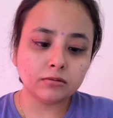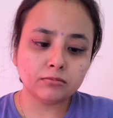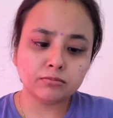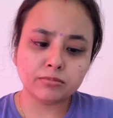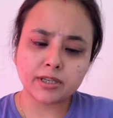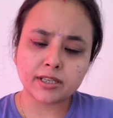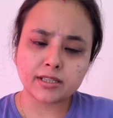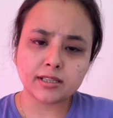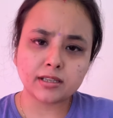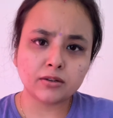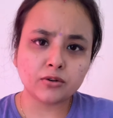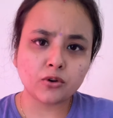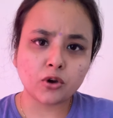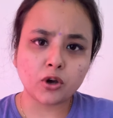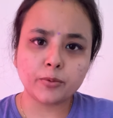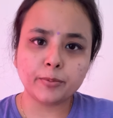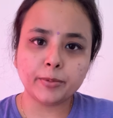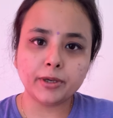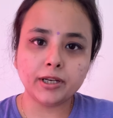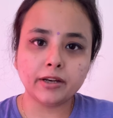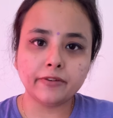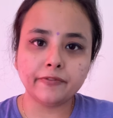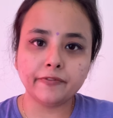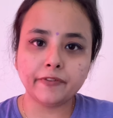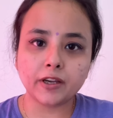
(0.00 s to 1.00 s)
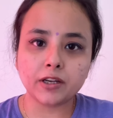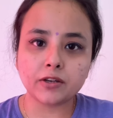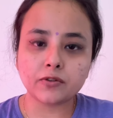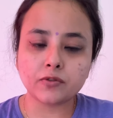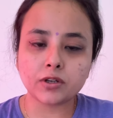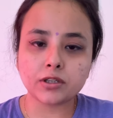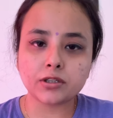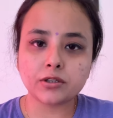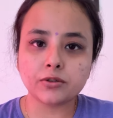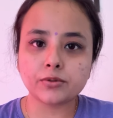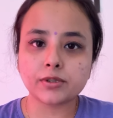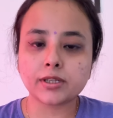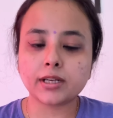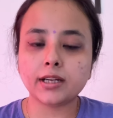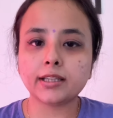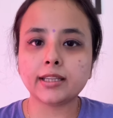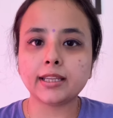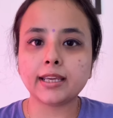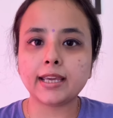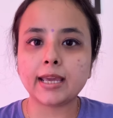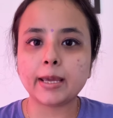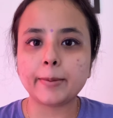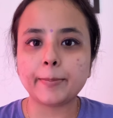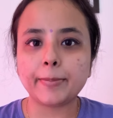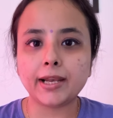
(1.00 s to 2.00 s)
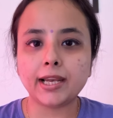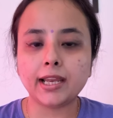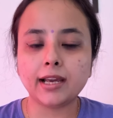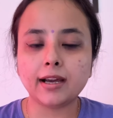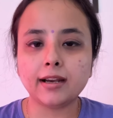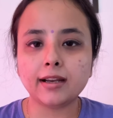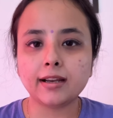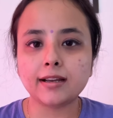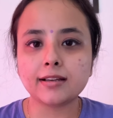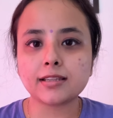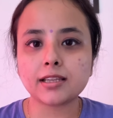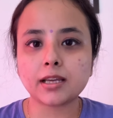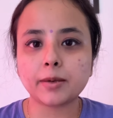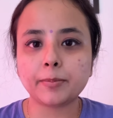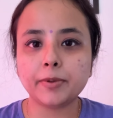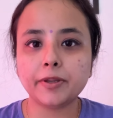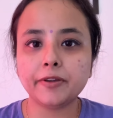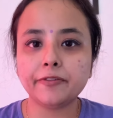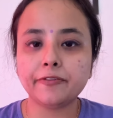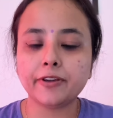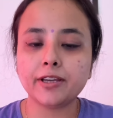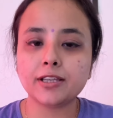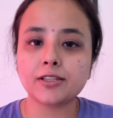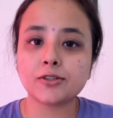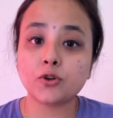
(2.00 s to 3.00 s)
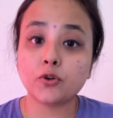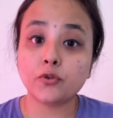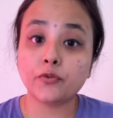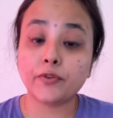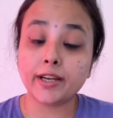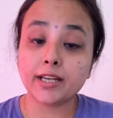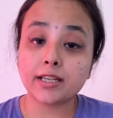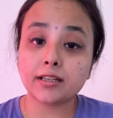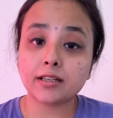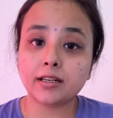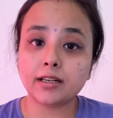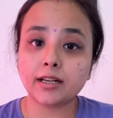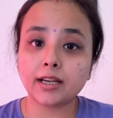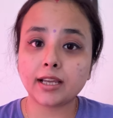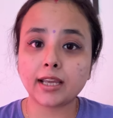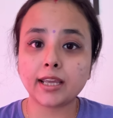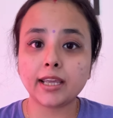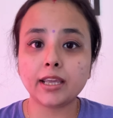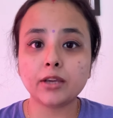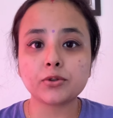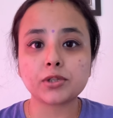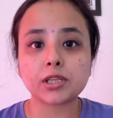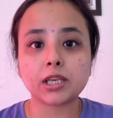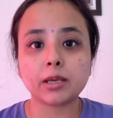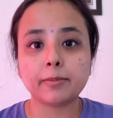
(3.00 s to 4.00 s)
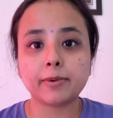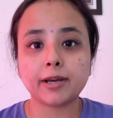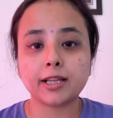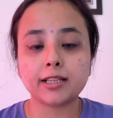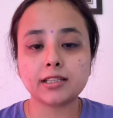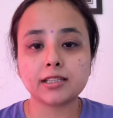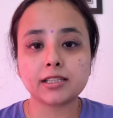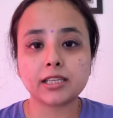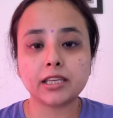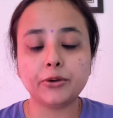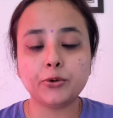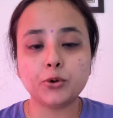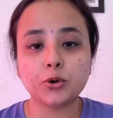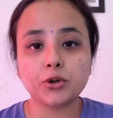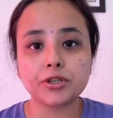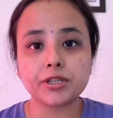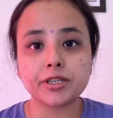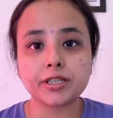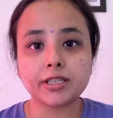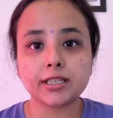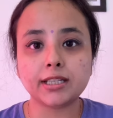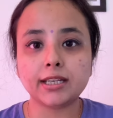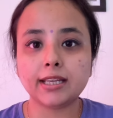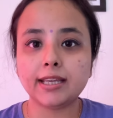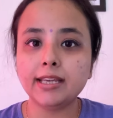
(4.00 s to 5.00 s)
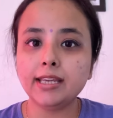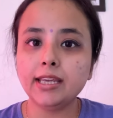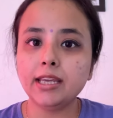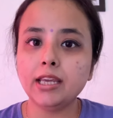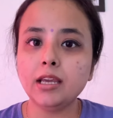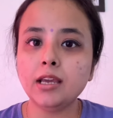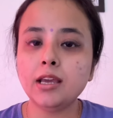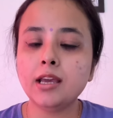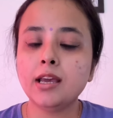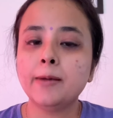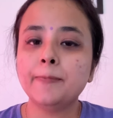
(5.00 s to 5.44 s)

जैसे नॉर्मल हम फेस वॉश यूज़ करते हैं पहले हल्का सा अपने फेस को वेट करना है उसके बाद इसकी क्वांटिटी लेके